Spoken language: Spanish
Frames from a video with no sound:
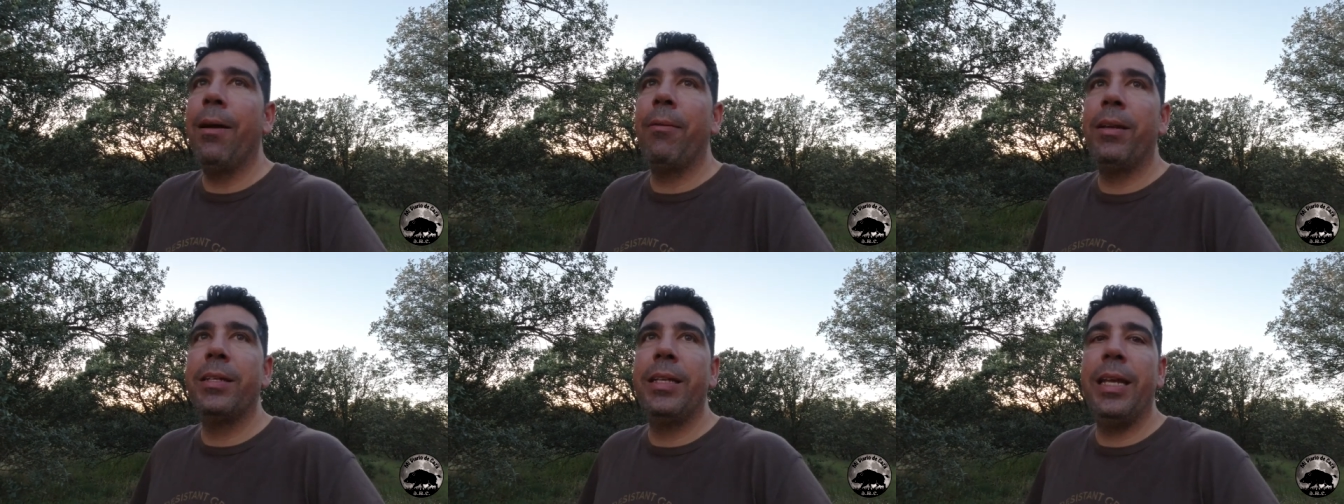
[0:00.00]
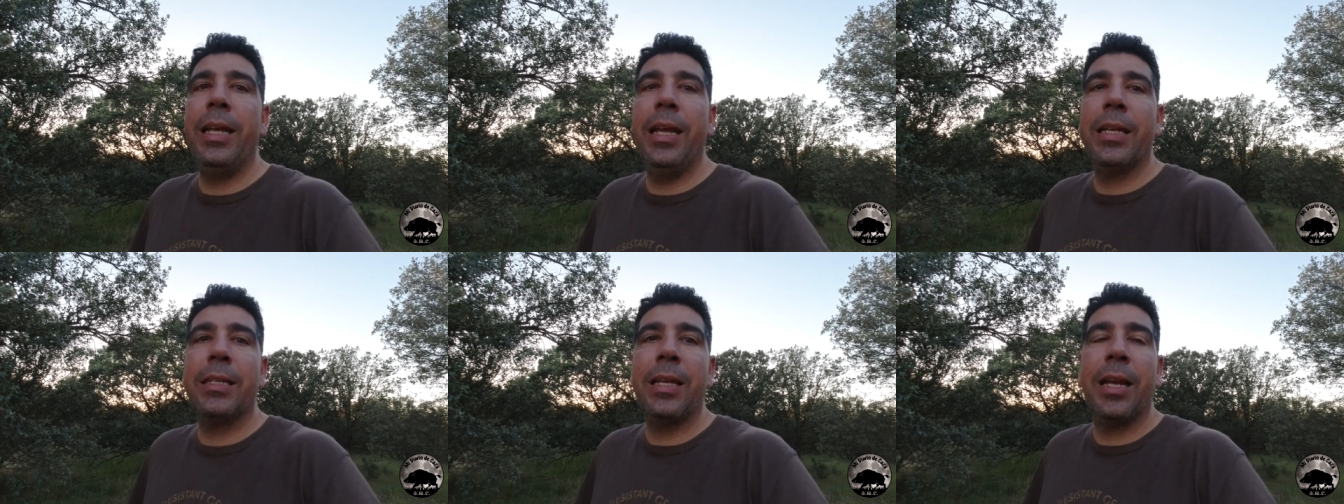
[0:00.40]
a ver
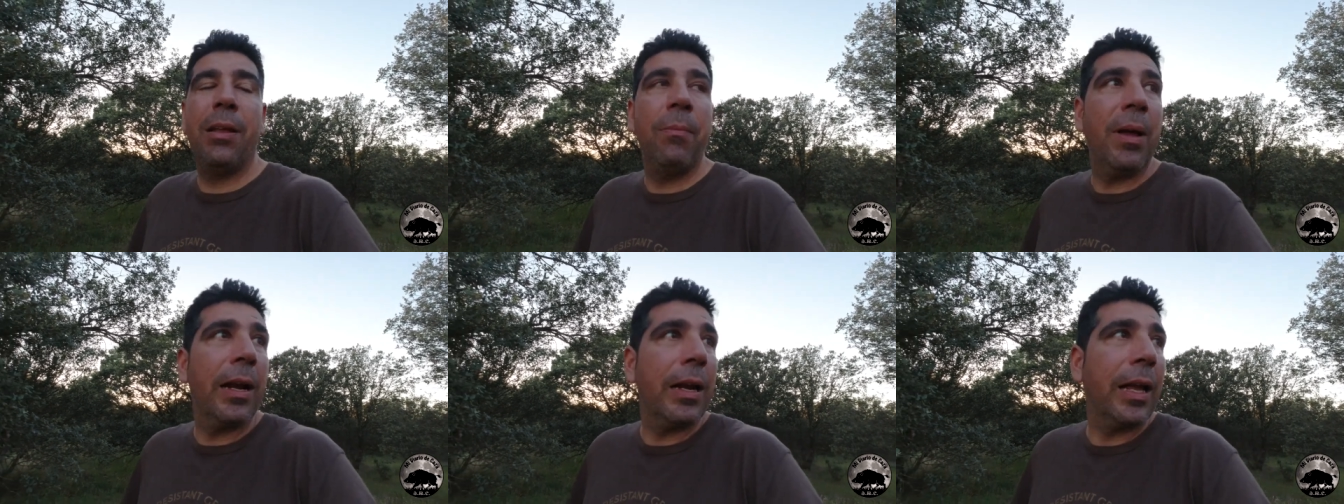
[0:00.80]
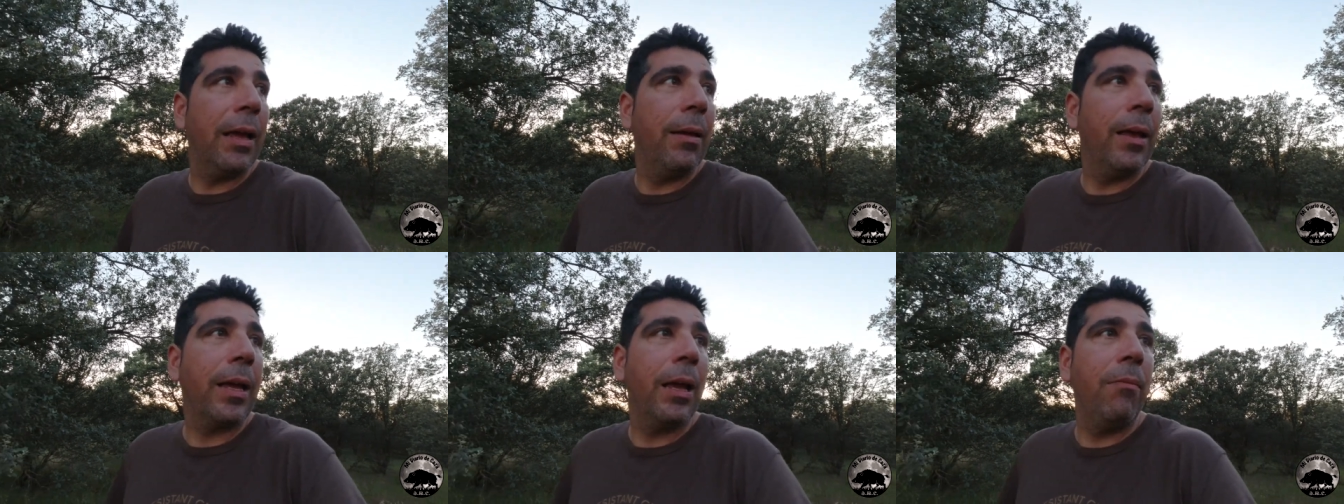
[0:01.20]
si ese animal
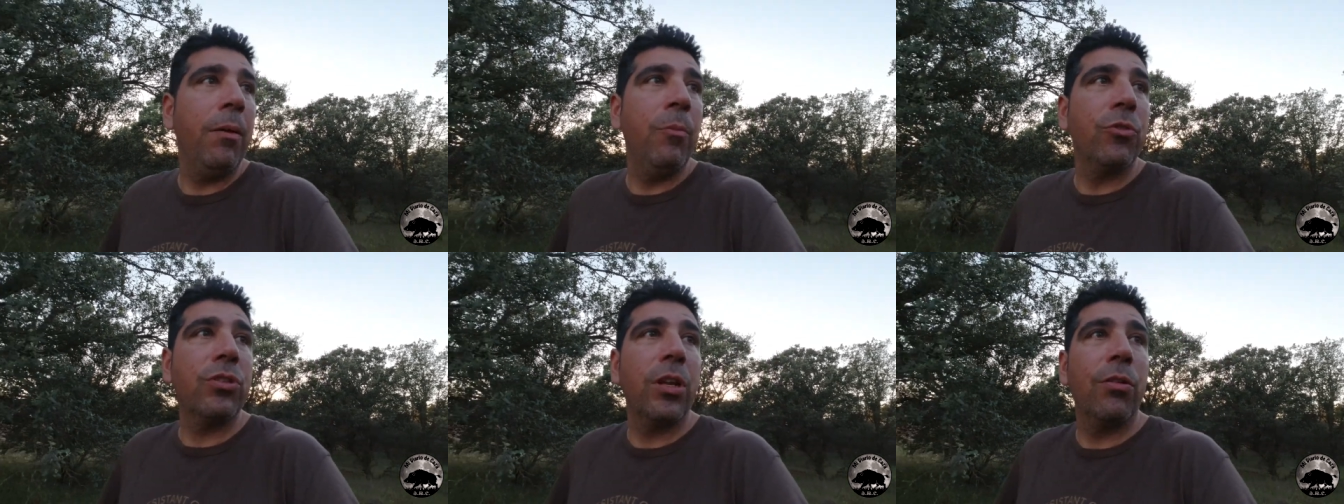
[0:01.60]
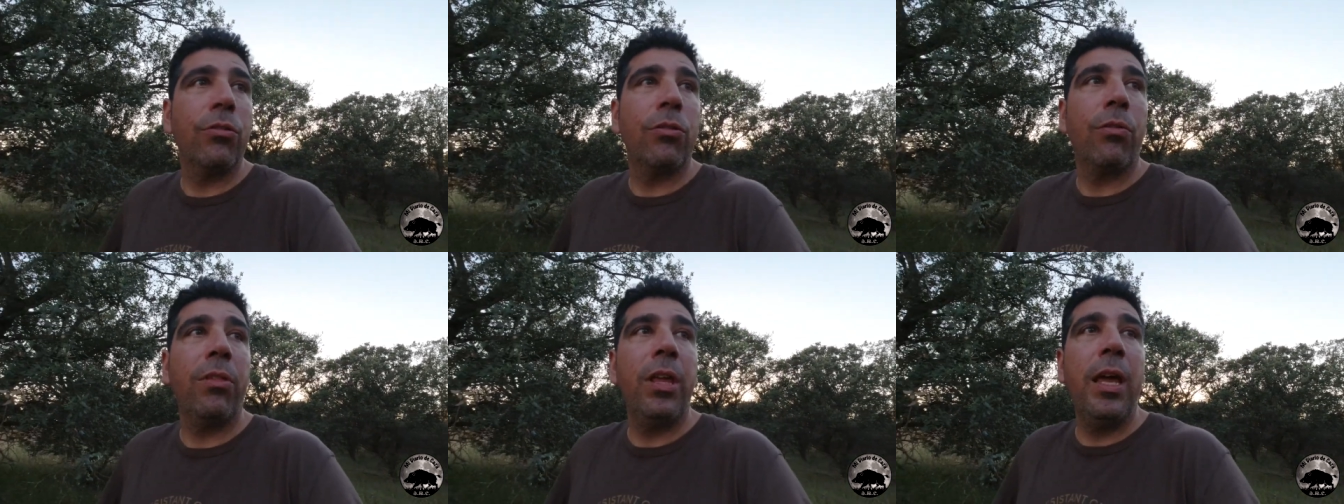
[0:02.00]
que, que, vimos el
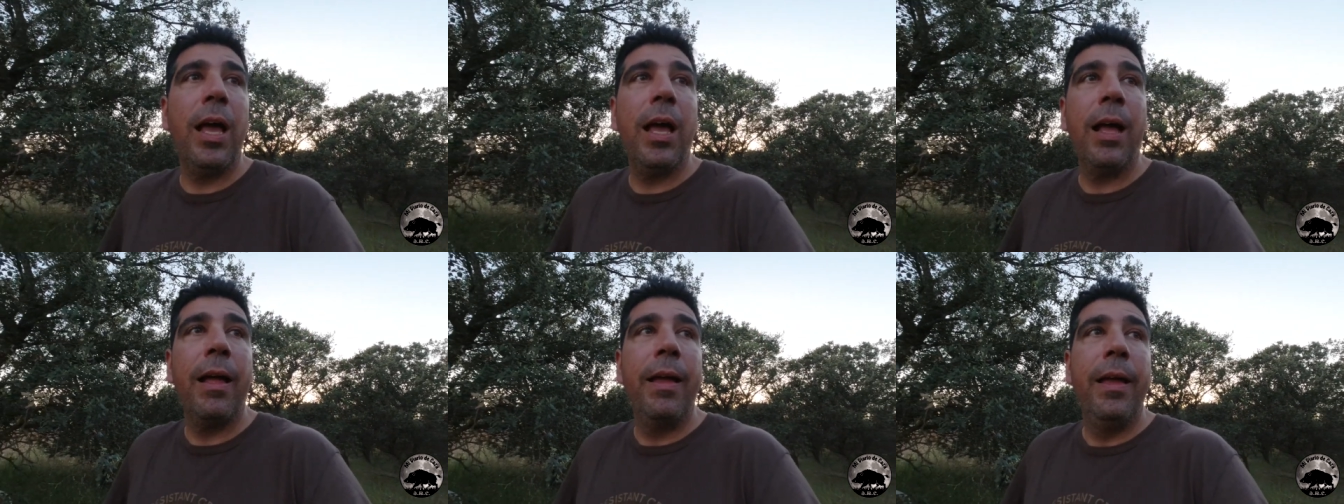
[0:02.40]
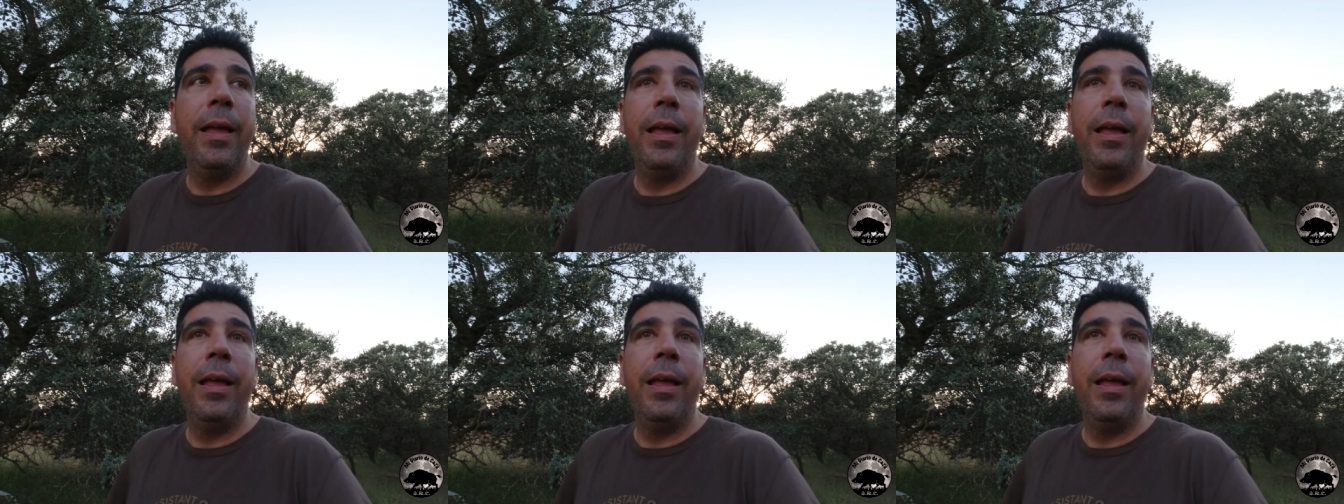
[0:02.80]
otro día